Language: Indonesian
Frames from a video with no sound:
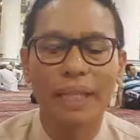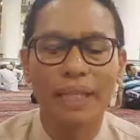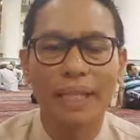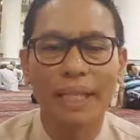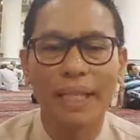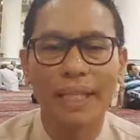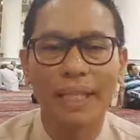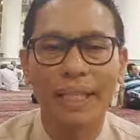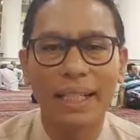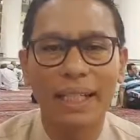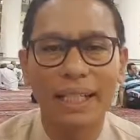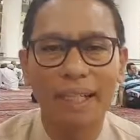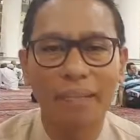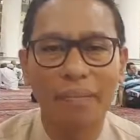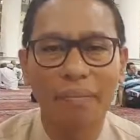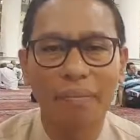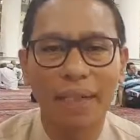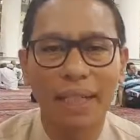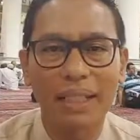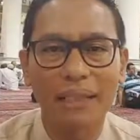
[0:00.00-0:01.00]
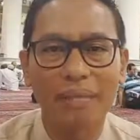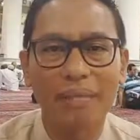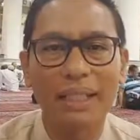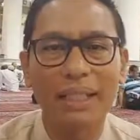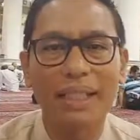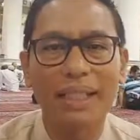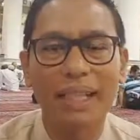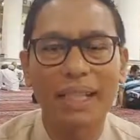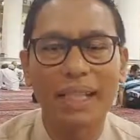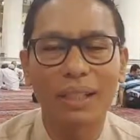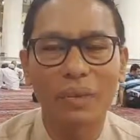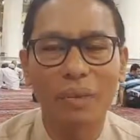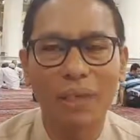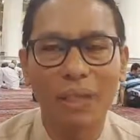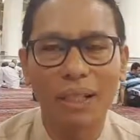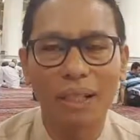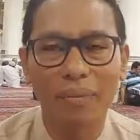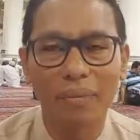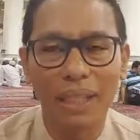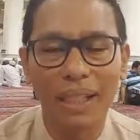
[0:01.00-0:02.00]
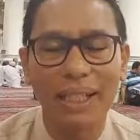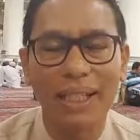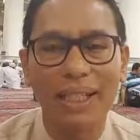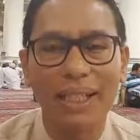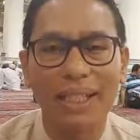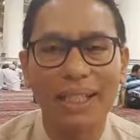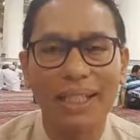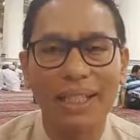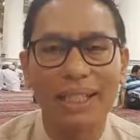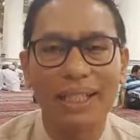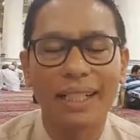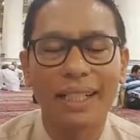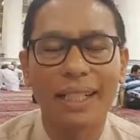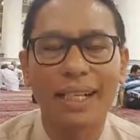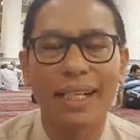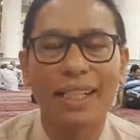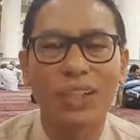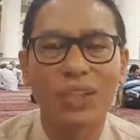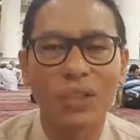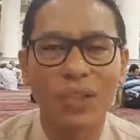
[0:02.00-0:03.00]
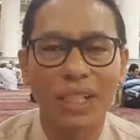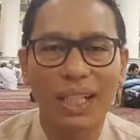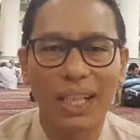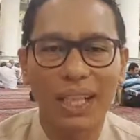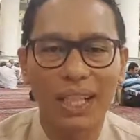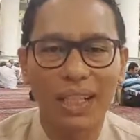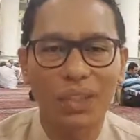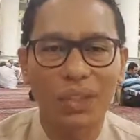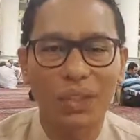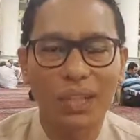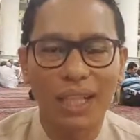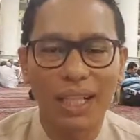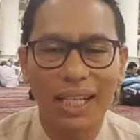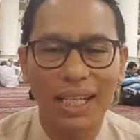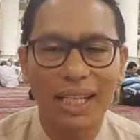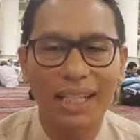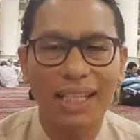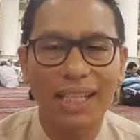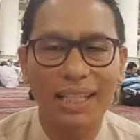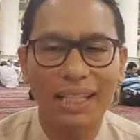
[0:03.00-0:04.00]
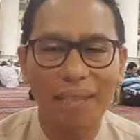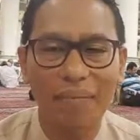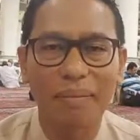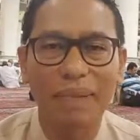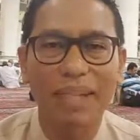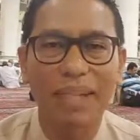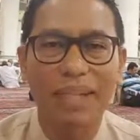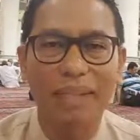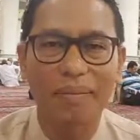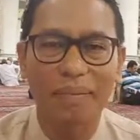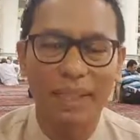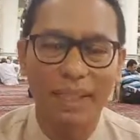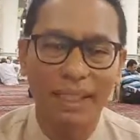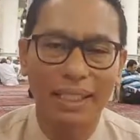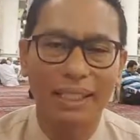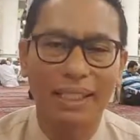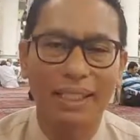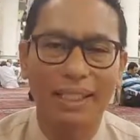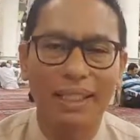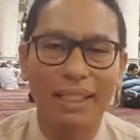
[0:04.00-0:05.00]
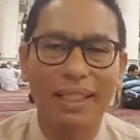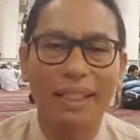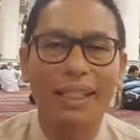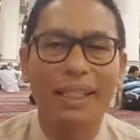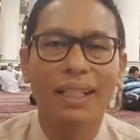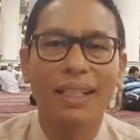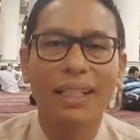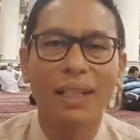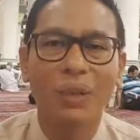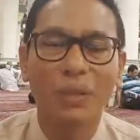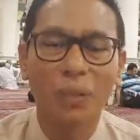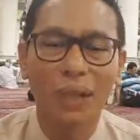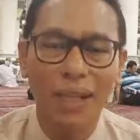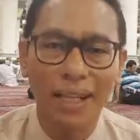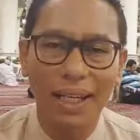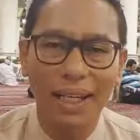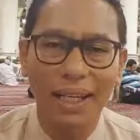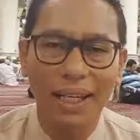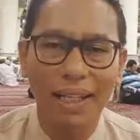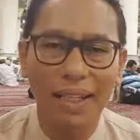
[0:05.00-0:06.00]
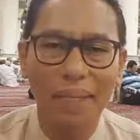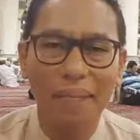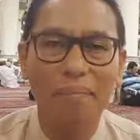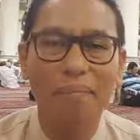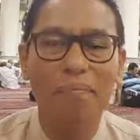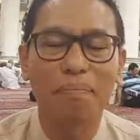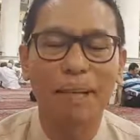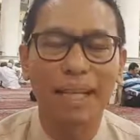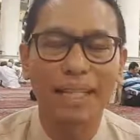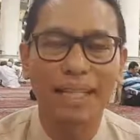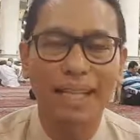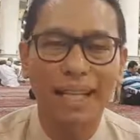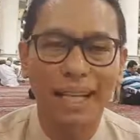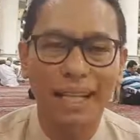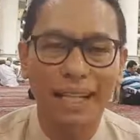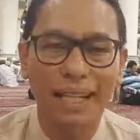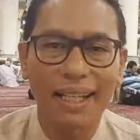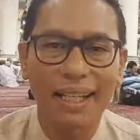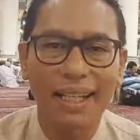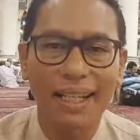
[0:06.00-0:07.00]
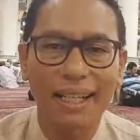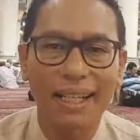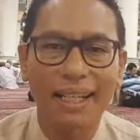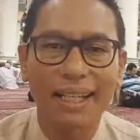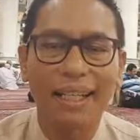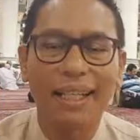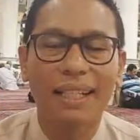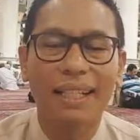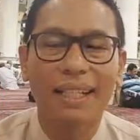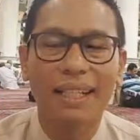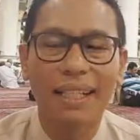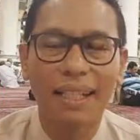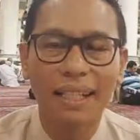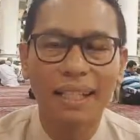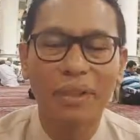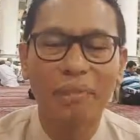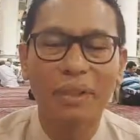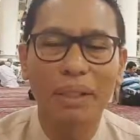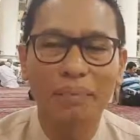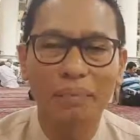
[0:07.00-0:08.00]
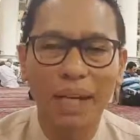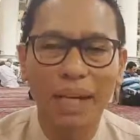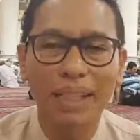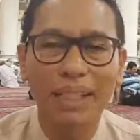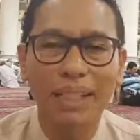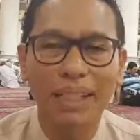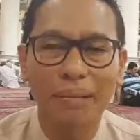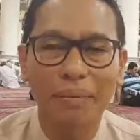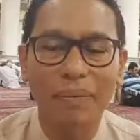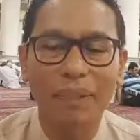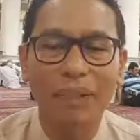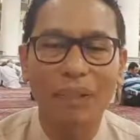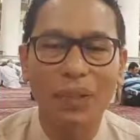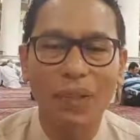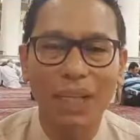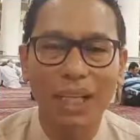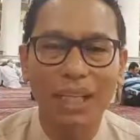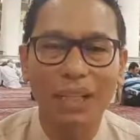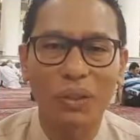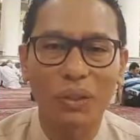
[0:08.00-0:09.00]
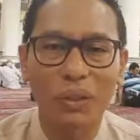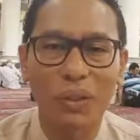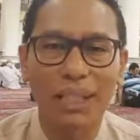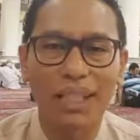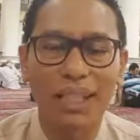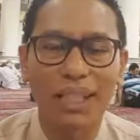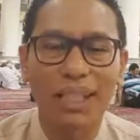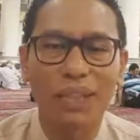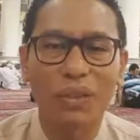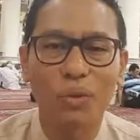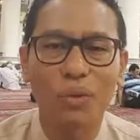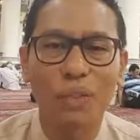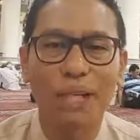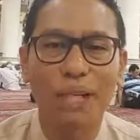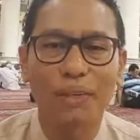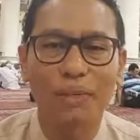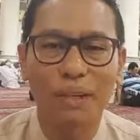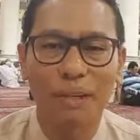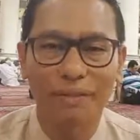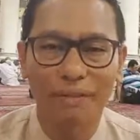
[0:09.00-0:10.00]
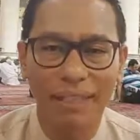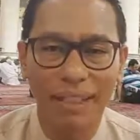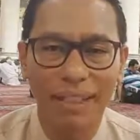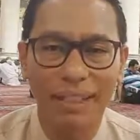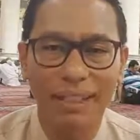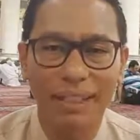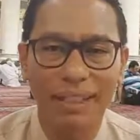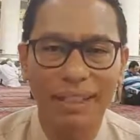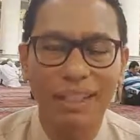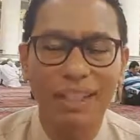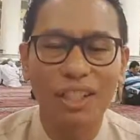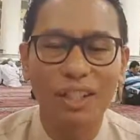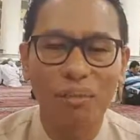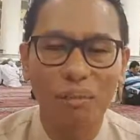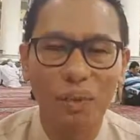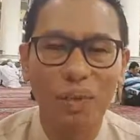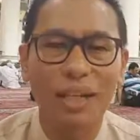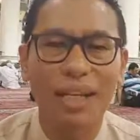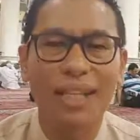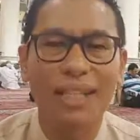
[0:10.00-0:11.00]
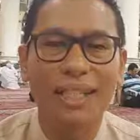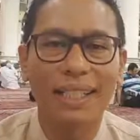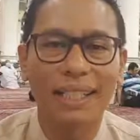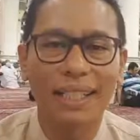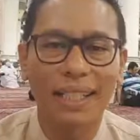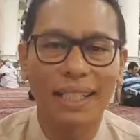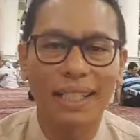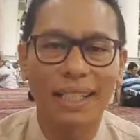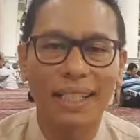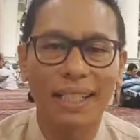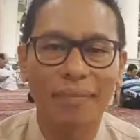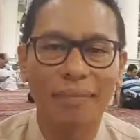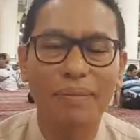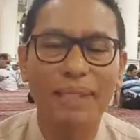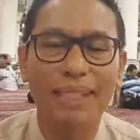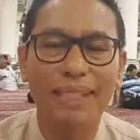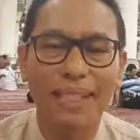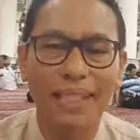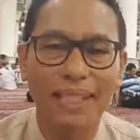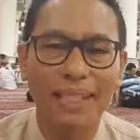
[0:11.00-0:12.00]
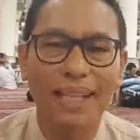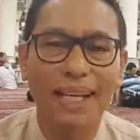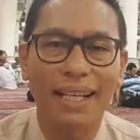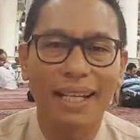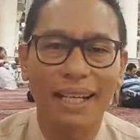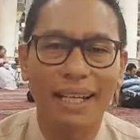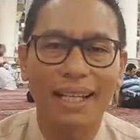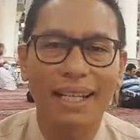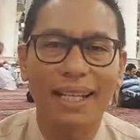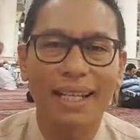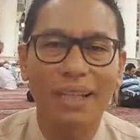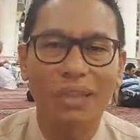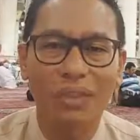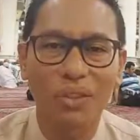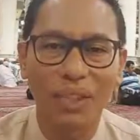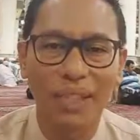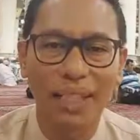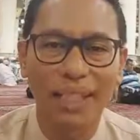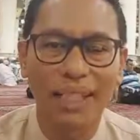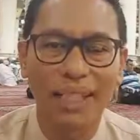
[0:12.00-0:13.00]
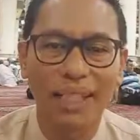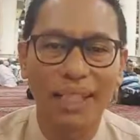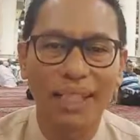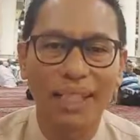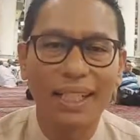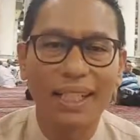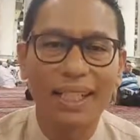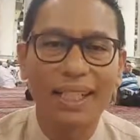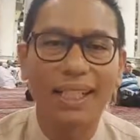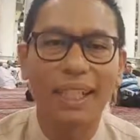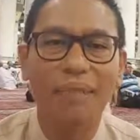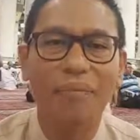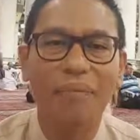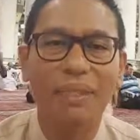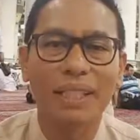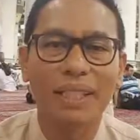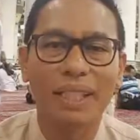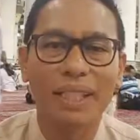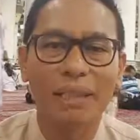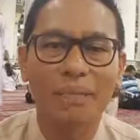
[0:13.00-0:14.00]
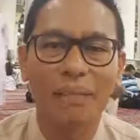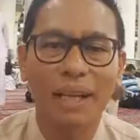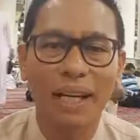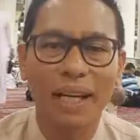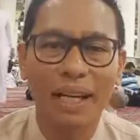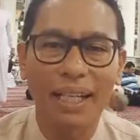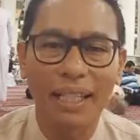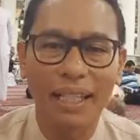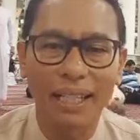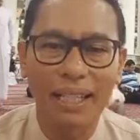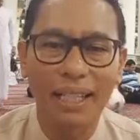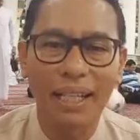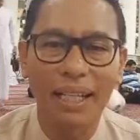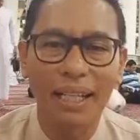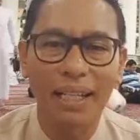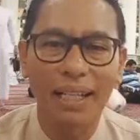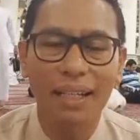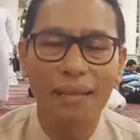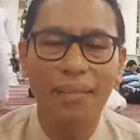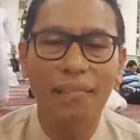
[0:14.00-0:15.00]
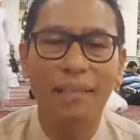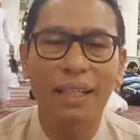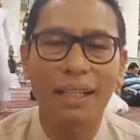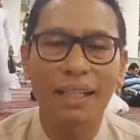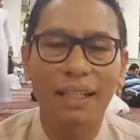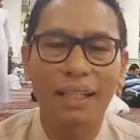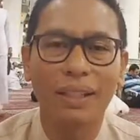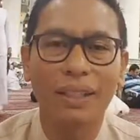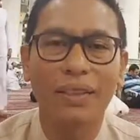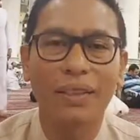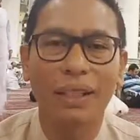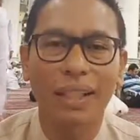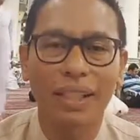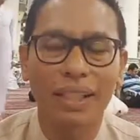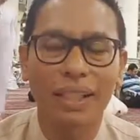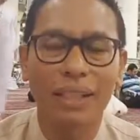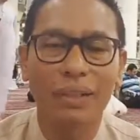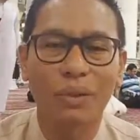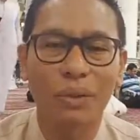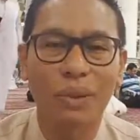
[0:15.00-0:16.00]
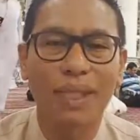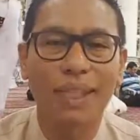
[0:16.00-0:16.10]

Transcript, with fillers: Dan yang keempat, bersilaturahmilah dengan saudara-saudara dan teman-temannya. Itulah empat cara kita berbakti kepada orang tua yang sudah wafat. Semoga kita menjadi anak yang soleh, yang menjadi bahagia bagi orang tua